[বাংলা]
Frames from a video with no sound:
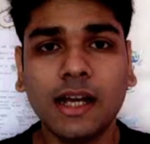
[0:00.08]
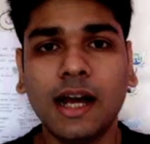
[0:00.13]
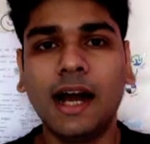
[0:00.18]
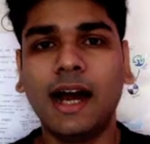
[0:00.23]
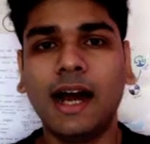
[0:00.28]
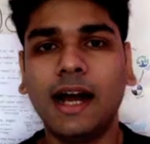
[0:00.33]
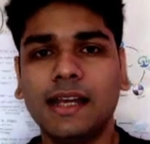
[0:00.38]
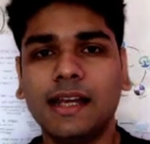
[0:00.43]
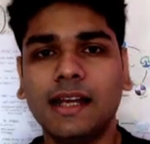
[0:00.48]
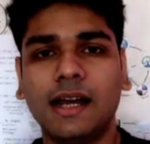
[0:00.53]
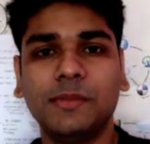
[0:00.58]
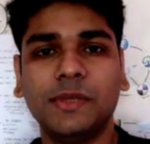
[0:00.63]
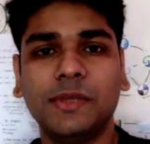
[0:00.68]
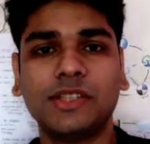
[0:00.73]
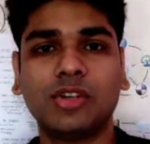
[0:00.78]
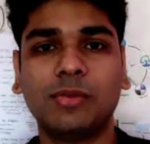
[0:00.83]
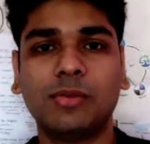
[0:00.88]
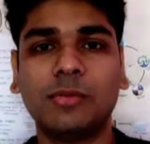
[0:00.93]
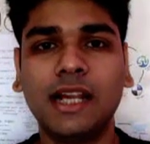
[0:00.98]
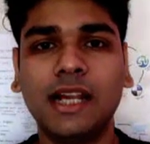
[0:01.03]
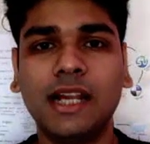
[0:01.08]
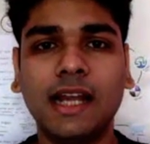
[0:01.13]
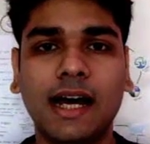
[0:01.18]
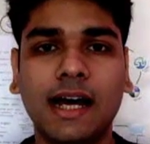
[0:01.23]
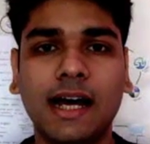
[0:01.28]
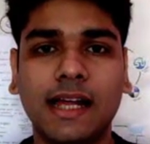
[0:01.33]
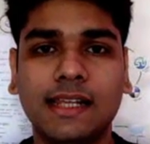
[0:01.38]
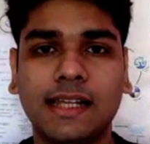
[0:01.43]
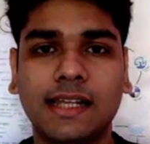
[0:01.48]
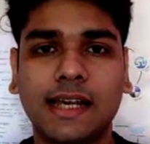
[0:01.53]
হাই আমি তমাল
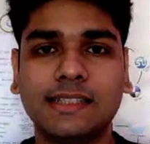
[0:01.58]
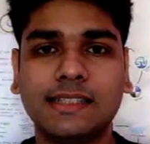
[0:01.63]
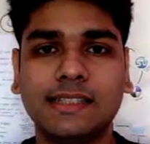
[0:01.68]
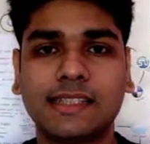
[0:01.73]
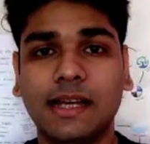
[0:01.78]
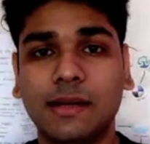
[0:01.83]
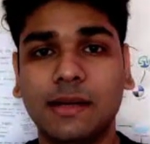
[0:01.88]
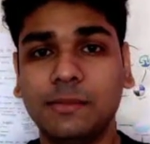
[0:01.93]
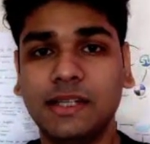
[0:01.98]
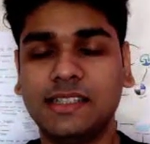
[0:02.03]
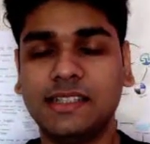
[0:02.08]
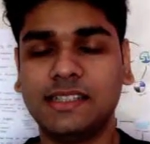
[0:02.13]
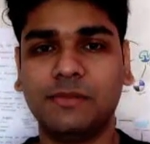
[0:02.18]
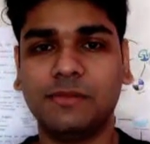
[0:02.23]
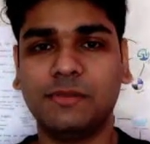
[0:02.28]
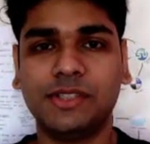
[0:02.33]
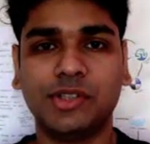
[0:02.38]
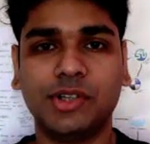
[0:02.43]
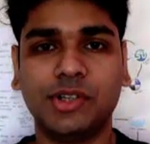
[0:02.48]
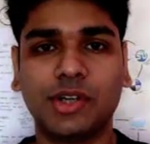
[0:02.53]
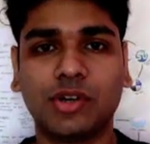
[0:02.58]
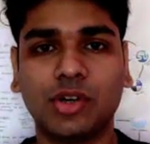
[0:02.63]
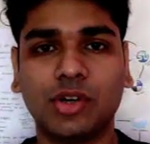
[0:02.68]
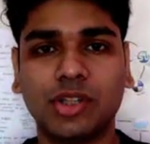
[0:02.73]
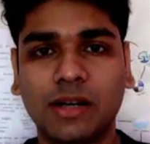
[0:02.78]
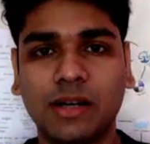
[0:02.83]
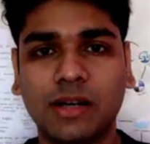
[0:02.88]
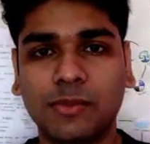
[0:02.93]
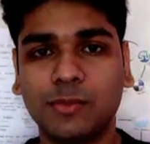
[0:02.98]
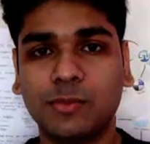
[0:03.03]
আর আজকে আমি যে বিষয়ে
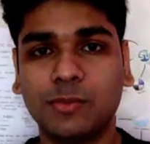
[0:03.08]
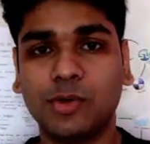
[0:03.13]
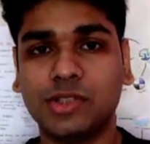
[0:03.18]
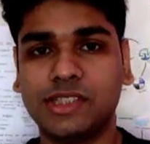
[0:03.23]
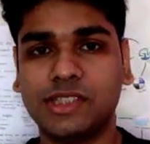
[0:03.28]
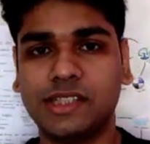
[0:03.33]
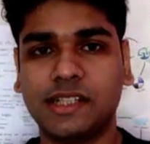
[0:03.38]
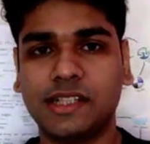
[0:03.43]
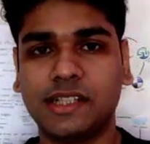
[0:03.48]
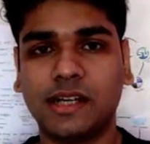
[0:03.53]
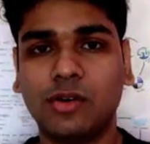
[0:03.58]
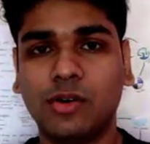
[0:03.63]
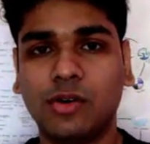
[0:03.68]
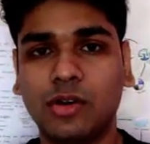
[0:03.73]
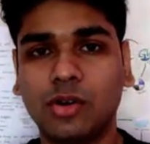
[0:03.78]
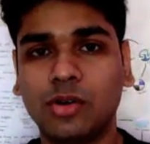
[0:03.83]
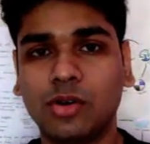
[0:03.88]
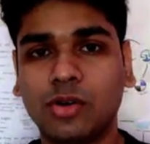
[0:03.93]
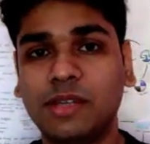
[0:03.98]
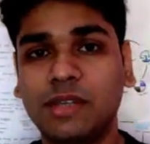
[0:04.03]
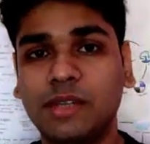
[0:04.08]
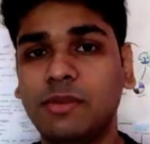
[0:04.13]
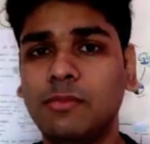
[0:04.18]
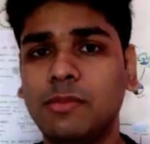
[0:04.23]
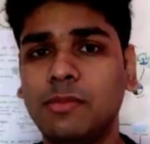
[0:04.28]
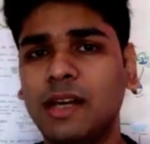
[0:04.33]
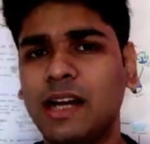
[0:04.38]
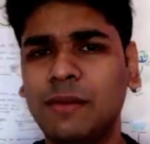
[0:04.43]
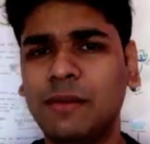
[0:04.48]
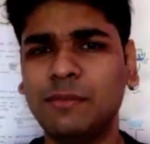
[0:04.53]
কথা বলবো সেটা হলো
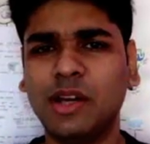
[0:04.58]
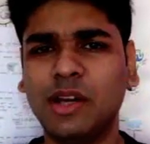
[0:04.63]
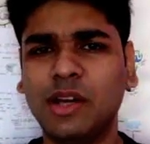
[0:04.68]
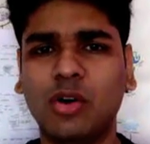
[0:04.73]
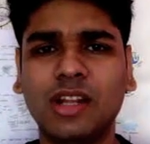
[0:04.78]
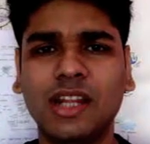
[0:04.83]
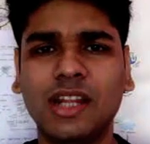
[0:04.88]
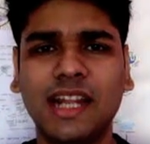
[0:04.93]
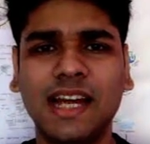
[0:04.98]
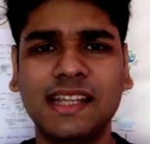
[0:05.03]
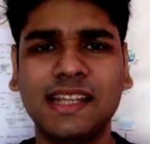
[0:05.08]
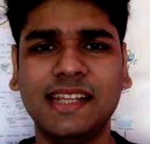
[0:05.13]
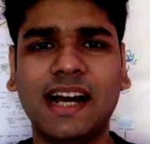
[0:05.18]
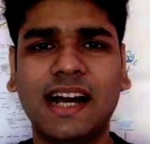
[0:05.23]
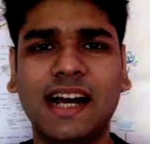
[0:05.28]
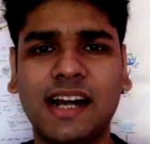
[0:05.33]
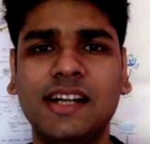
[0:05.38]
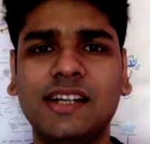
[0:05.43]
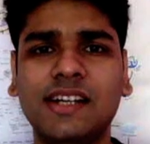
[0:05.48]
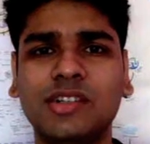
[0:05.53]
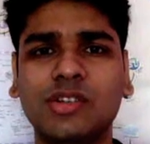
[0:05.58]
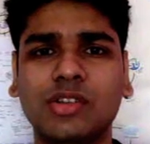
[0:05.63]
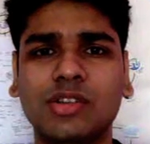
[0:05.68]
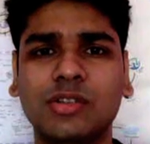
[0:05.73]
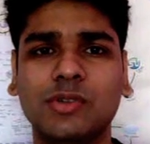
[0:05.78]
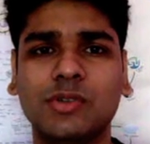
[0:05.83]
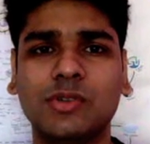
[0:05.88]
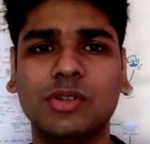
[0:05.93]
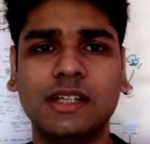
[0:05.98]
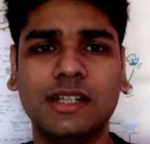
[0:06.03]
কিভাবে আমি অনলাইনে আর্ন
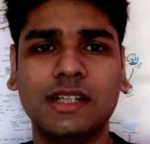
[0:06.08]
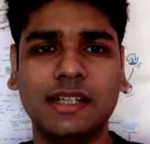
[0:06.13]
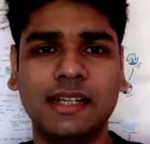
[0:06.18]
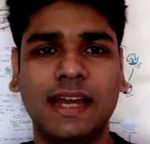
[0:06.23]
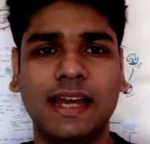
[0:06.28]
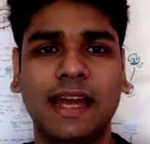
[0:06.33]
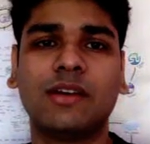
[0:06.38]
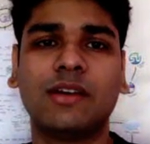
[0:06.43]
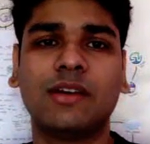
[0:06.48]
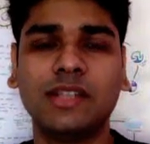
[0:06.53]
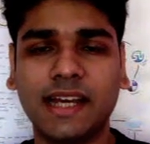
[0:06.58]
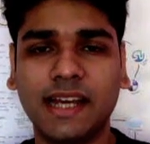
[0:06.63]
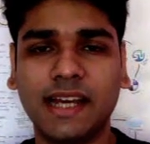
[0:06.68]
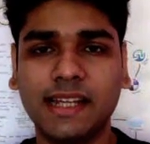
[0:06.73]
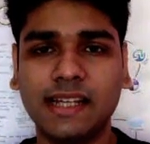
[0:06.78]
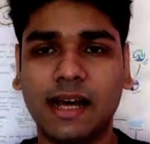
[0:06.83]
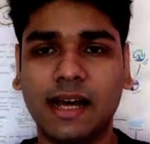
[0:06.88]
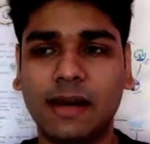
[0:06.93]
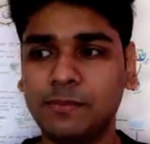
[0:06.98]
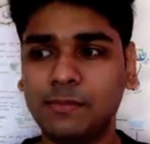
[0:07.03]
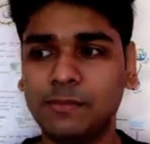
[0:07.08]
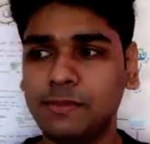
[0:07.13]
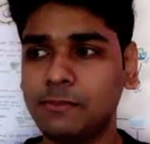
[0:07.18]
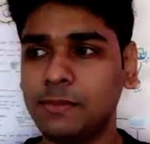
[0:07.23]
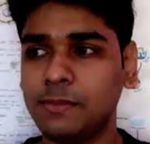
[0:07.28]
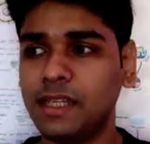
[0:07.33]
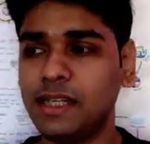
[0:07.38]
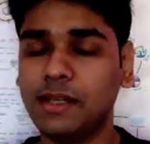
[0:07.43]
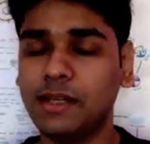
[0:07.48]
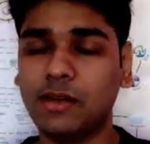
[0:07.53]
করব এখন দেখেন আপনি
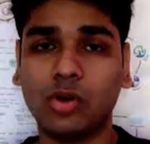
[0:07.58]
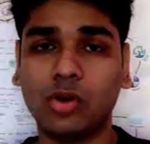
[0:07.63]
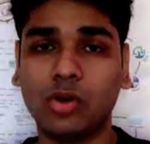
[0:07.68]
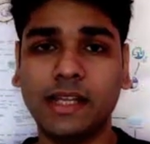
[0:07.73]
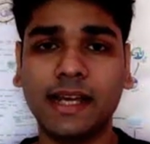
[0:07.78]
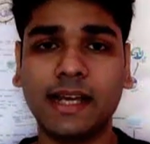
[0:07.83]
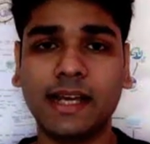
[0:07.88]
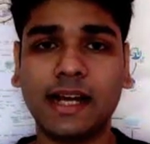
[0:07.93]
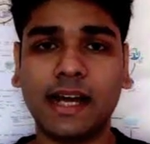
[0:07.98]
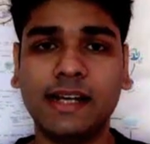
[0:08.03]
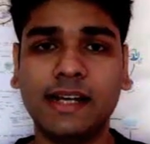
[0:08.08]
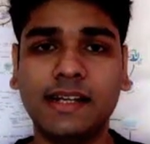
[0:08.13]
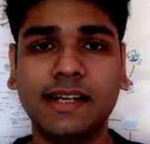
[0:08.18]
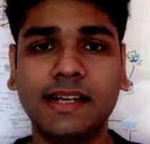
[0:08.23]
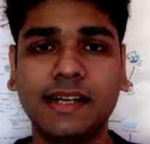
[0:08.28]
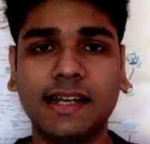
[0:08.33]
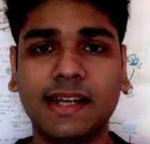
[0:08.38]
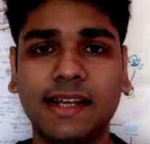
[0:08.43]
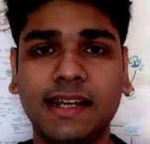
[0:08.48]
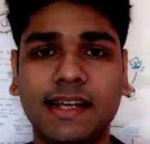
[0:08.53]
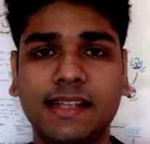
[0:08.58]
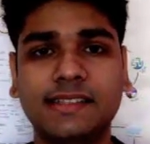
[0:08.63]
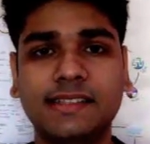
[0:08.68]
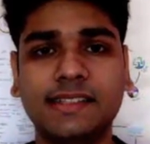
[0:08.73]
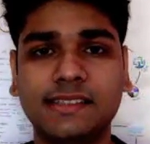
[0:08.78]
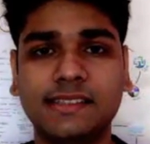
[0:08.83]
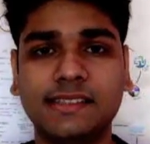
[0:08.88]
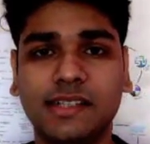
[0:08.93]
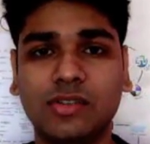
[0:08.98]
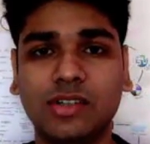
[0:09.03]
অনেক আর্টিকেল লিখেছি
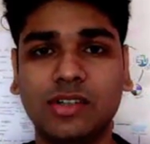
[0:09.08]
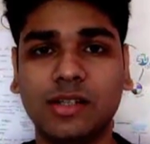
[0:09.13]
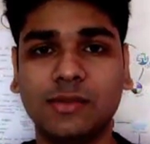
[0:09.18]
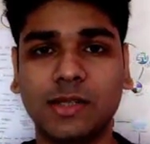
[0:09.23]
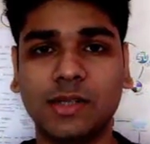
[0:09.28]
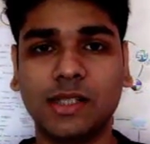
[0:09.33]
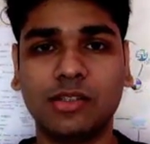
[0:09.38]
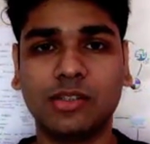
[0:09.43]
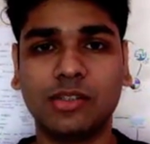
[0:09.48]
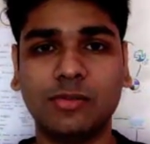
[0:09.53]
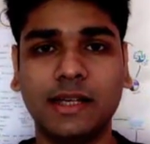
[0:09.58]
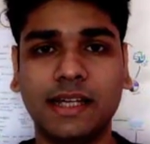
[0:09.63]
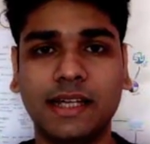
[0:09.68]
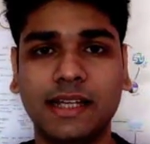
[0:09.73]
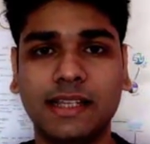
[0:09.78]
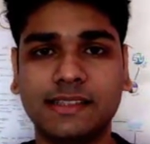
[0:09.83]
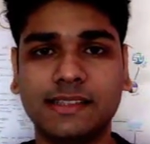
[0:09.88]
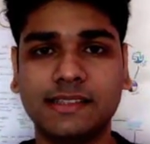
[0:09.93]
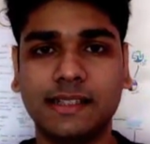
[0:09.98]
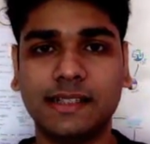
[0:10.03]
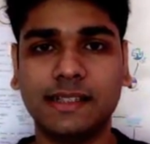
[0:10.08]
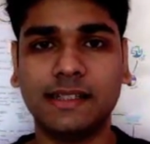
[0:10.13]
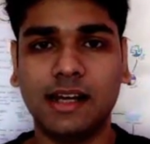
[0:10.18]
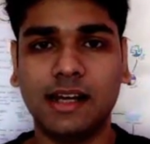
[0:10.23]
যেগুলোর মাধ্যমে যে